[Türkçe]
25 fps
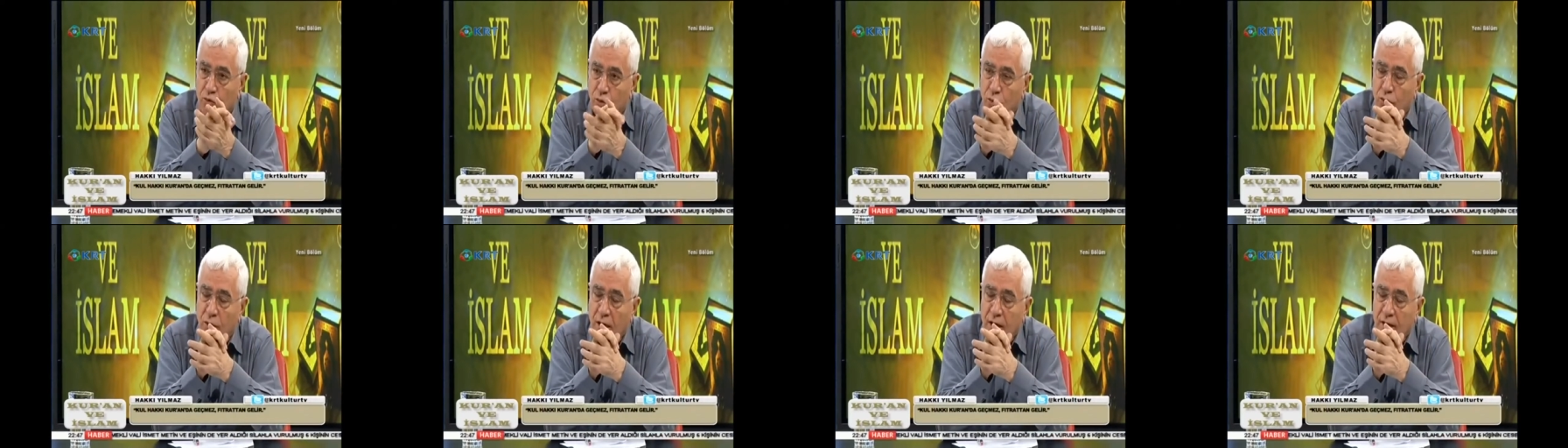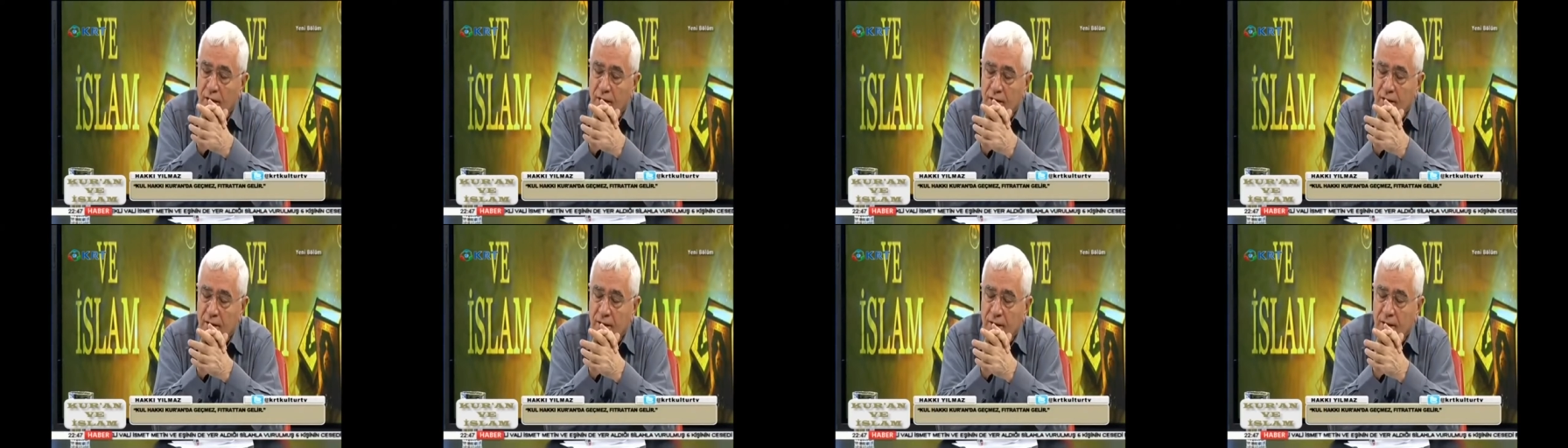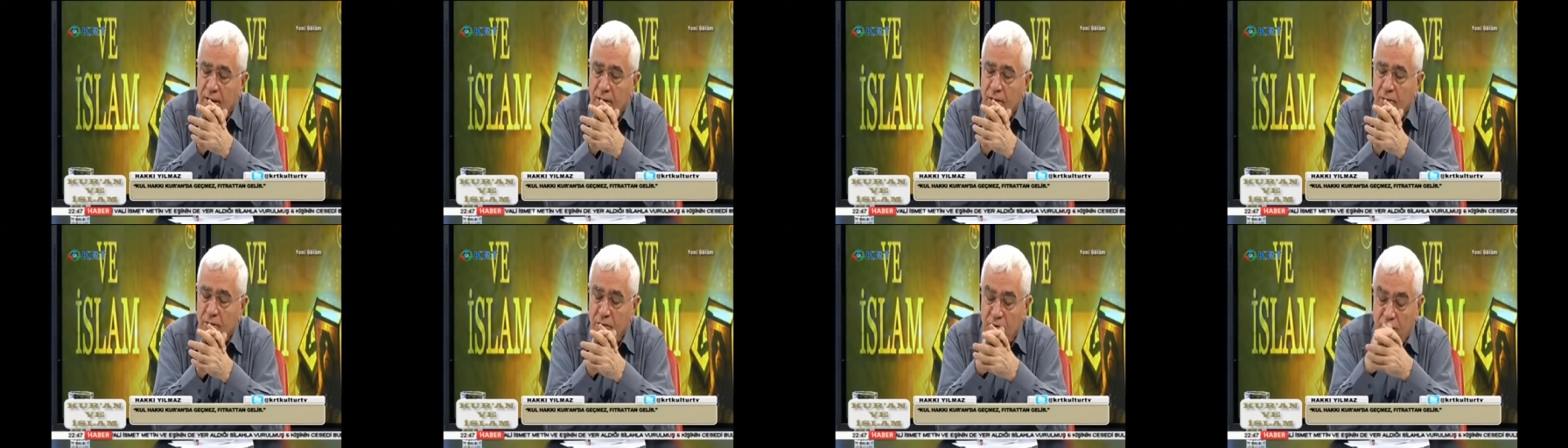Kul hakkı
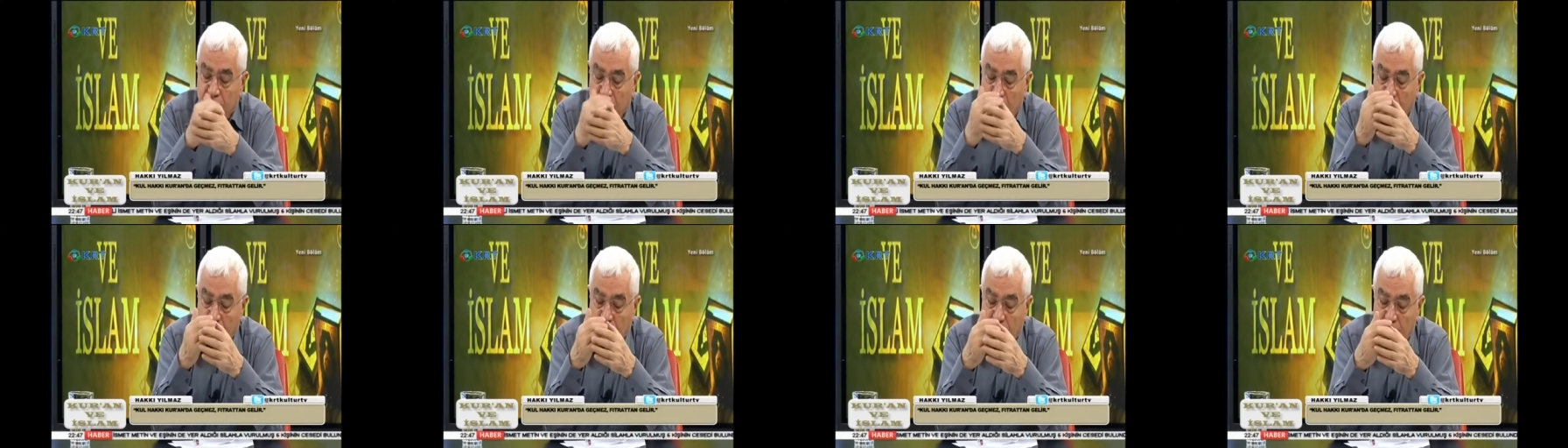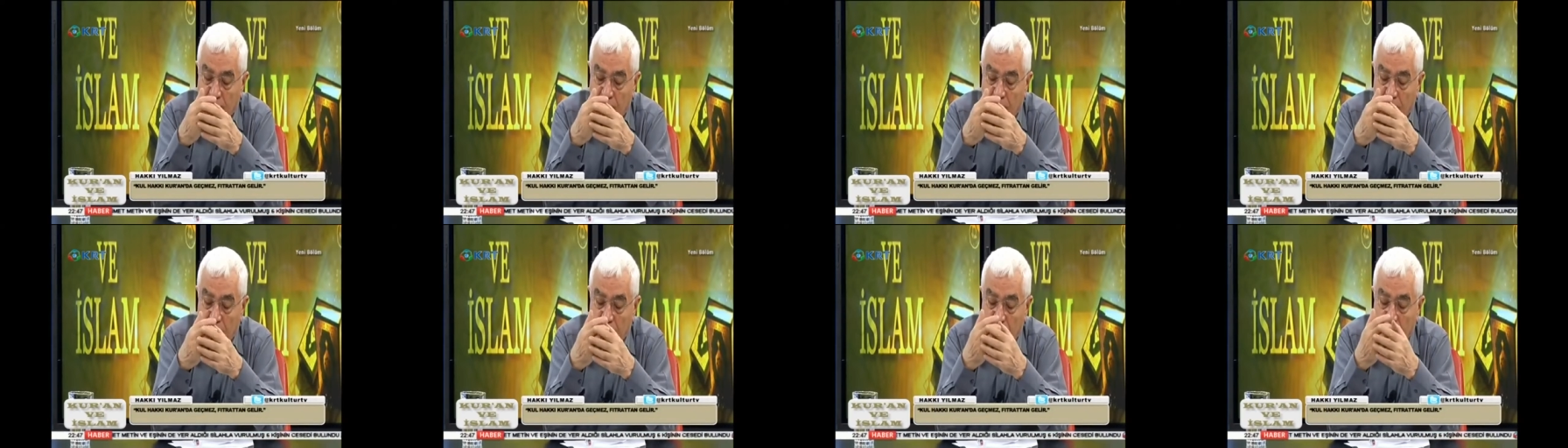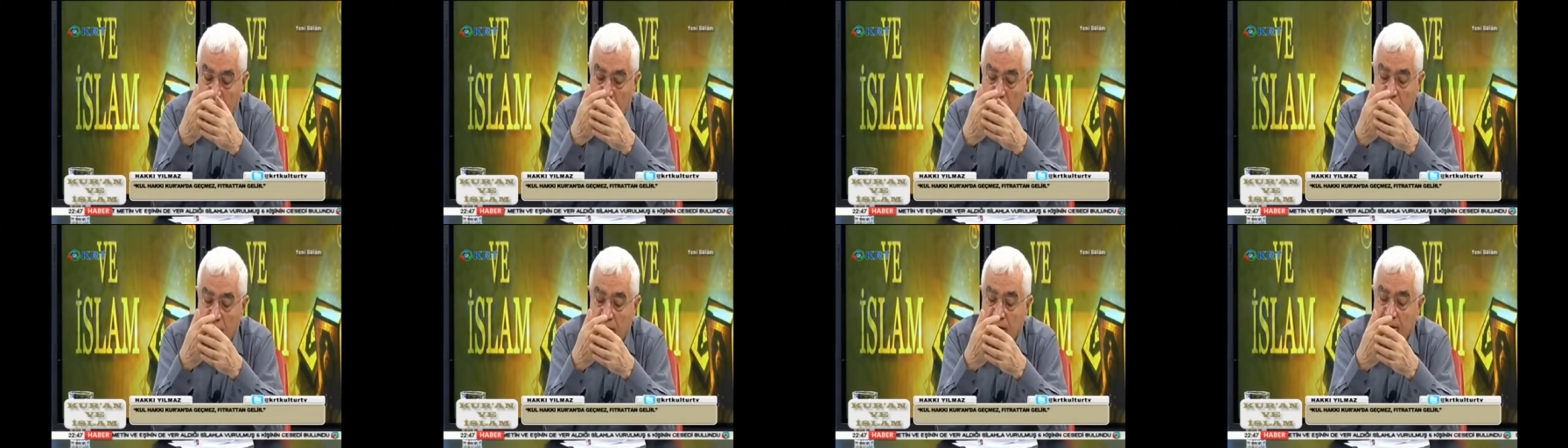dediğimiz zaman
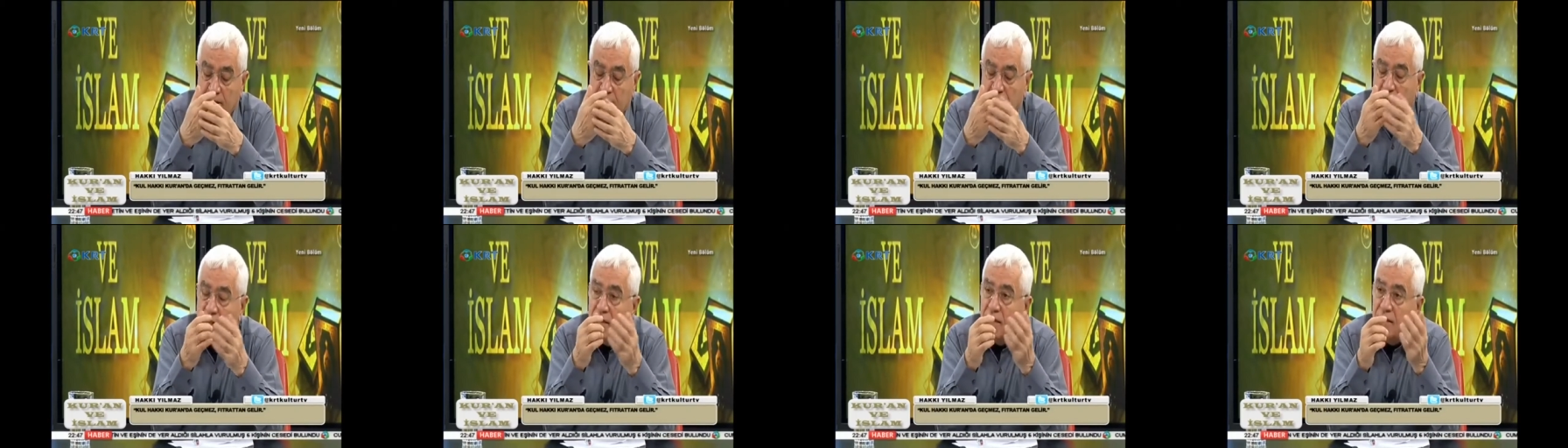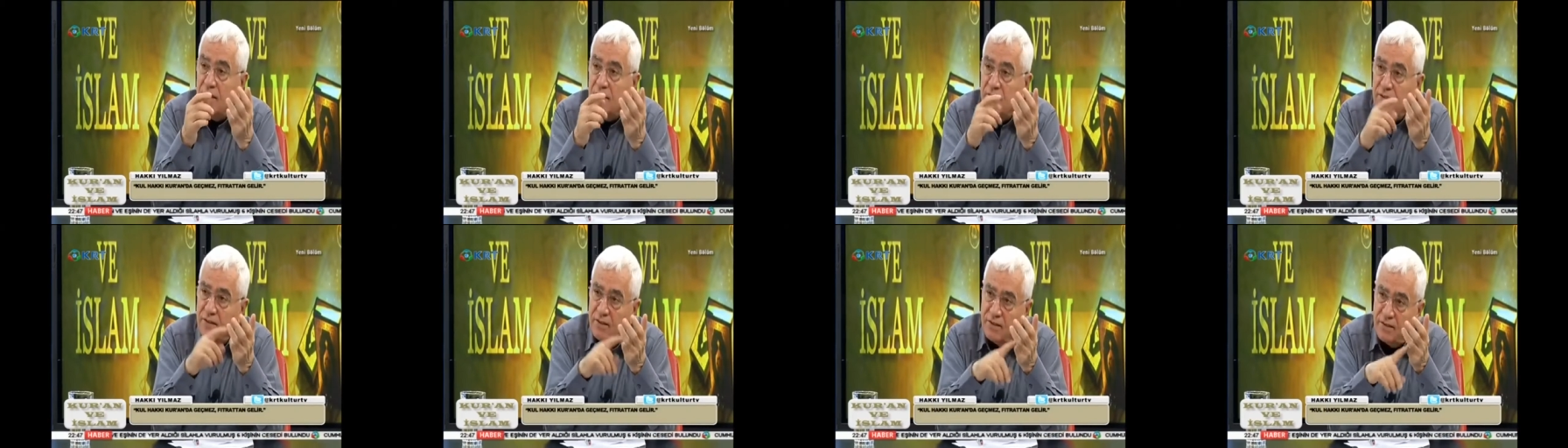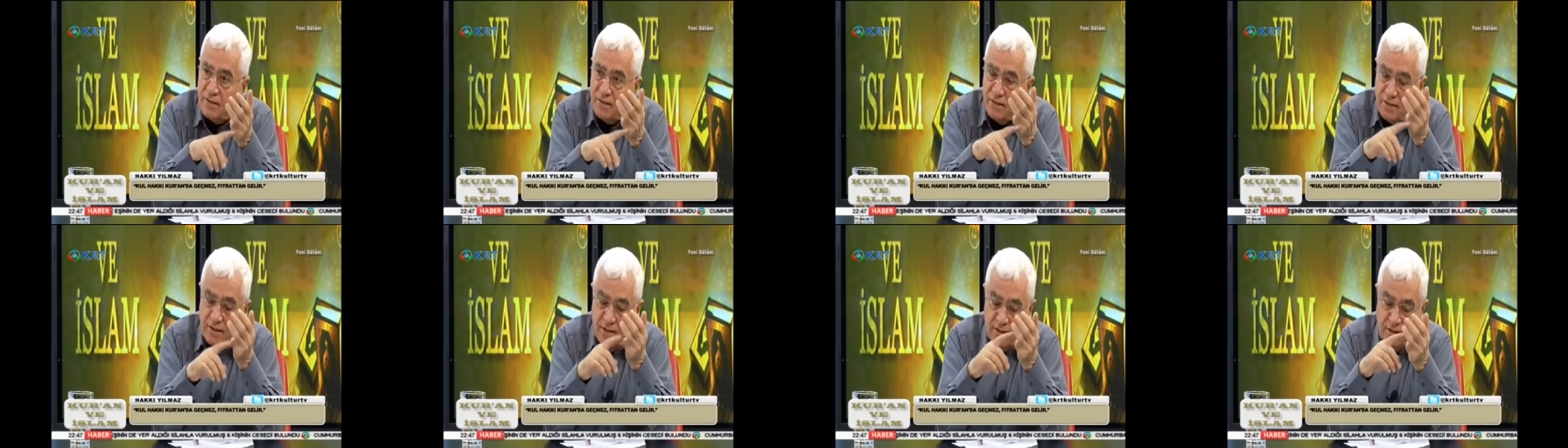mesela
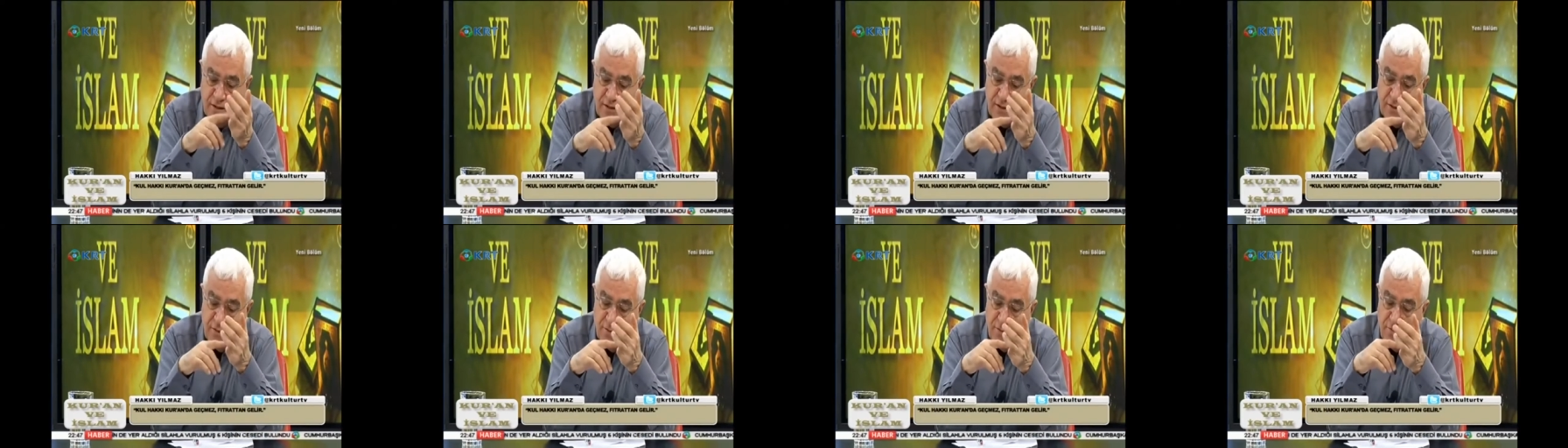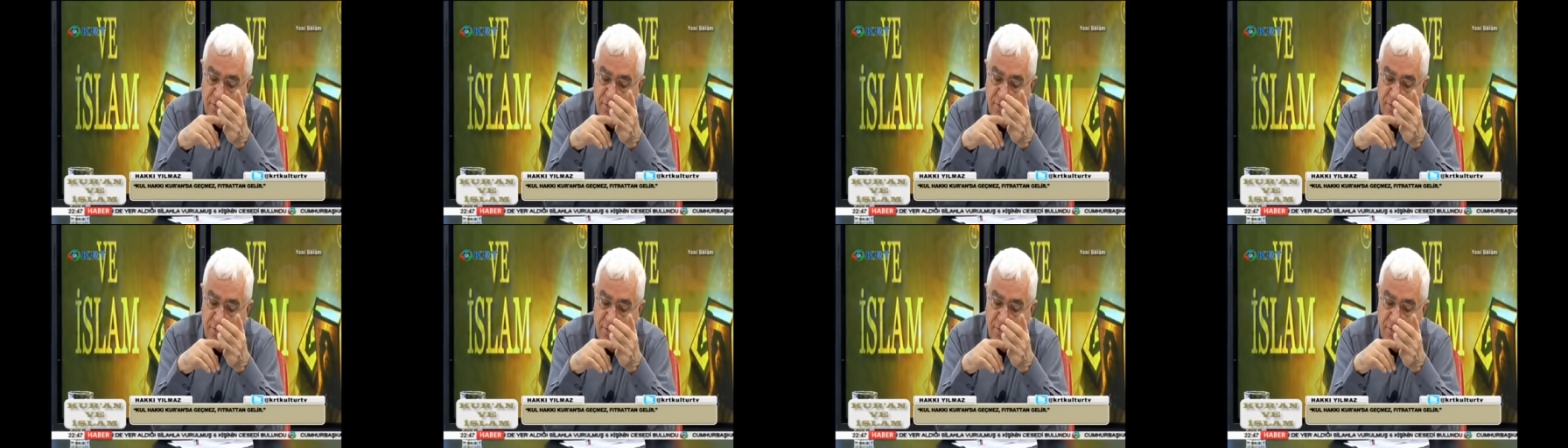hırsızlık